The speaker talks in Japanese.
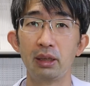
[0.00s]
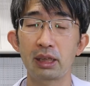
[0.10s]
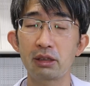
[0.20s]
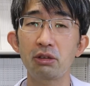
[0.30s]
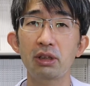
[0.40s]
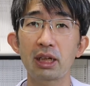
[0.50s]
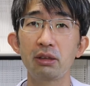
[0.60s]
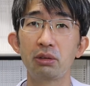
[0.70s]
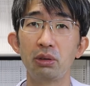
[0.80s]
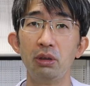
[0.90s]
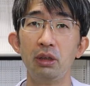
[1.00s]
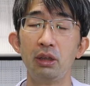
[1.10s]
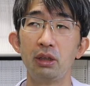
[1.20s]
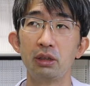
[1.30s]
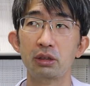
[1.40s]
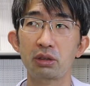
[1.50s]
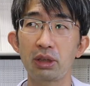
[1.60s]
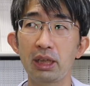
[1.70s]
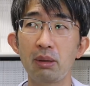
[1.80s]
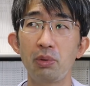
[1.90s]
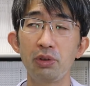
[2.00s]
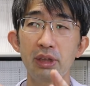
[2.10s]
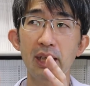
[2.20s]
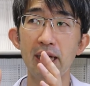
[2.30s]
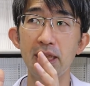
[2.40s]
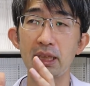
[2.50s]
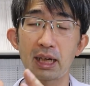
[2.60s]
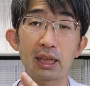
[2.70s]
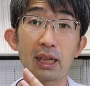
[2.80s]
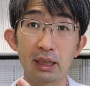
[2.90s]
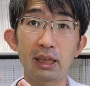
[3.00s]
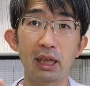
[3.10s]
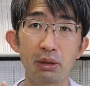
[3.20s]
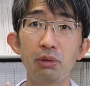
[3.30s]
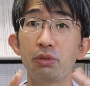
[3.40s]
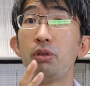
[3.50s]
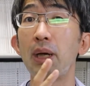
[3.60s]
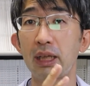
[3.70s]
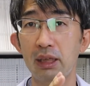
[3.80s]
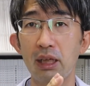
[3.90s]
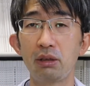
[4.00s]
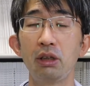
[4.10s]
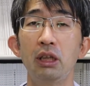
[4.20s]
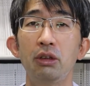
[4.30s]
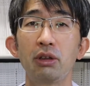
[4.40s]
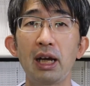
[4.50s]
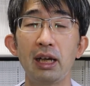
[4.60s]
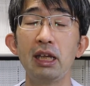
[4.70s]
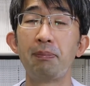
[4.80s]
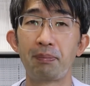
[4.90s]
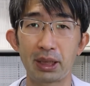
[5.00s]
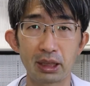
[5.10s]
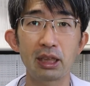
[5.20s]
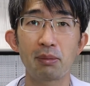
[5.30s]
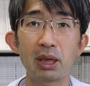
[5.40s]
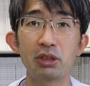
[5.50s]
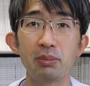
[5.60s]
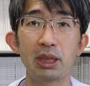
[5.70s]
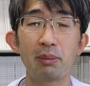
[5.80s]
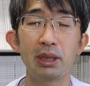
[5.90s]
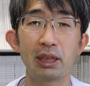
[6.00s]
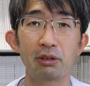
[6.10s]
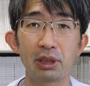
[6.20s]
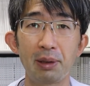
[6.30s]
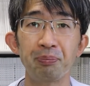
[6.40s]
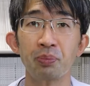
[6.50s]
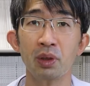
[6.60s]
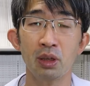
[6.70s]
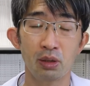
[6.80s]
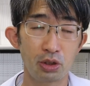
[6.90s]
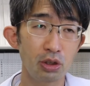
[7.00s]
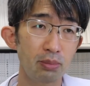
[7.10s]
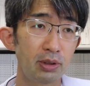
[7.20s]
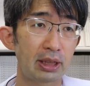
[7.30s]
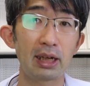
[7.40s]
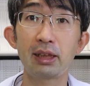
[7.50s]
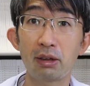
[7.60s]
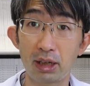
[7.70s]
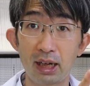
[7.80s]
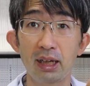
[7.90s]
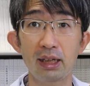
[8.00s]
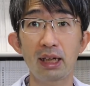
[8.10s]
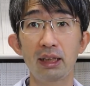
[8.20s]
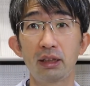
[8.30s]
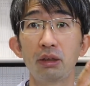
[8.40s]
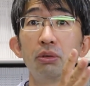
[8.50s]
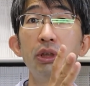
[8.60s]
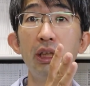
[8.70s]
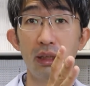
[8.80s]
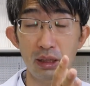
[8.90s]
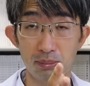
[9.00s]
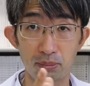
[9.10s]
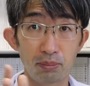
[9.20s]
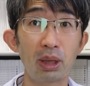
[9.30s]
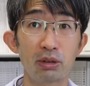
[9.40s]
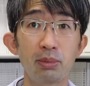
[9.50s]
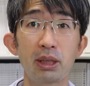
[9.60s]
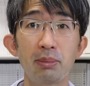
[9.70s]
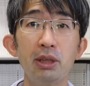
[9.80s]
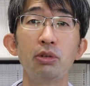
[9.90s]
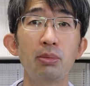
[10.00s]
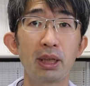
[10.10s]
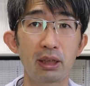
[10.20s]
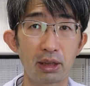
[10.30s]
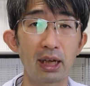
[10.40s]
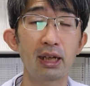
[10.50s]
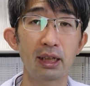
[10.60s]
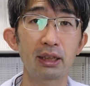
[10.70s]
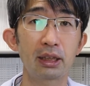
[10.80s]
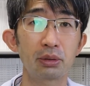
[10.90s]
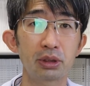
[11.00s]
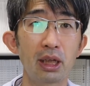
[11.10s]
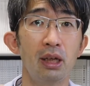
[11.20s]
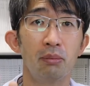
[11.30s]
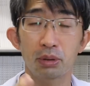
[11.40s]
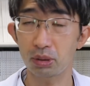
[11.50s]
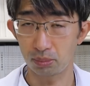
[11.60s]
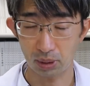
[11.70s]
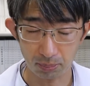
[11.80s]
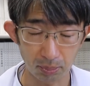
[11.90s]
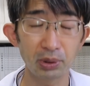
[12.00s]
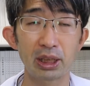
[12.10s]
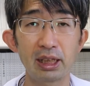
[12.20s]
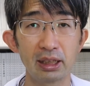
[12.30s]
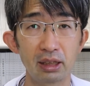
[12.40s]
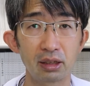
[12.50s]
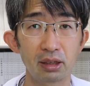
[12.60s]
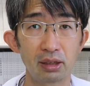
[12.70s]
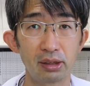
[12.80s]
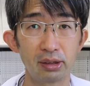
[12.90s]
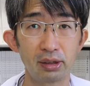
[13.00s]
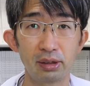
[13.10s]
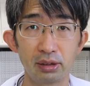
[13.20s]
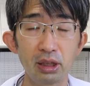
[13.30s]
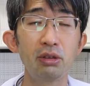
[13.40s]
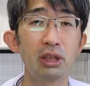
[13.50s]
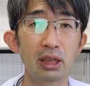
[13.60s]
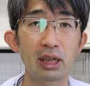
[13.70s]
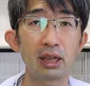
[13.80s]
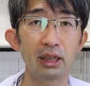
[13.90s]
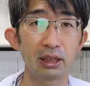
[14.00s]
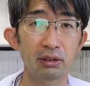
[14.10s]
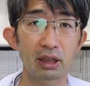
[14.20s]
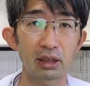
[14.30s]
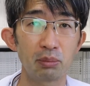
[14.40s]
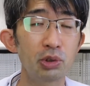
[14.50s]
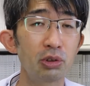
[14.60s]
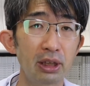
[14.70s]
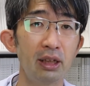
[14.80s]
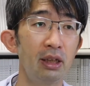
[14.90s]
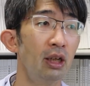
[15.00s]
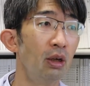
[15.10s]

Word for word: 結論から言うと、それで問題にならない程度含まれているのが一般的なマルチビタミンなので、十分足りてる亜鉛があって、そこにマルチビタミンに含まれてる亜鉛があったとして、それはあんま問題ないです。っていうふうに考えてください。もちろんね、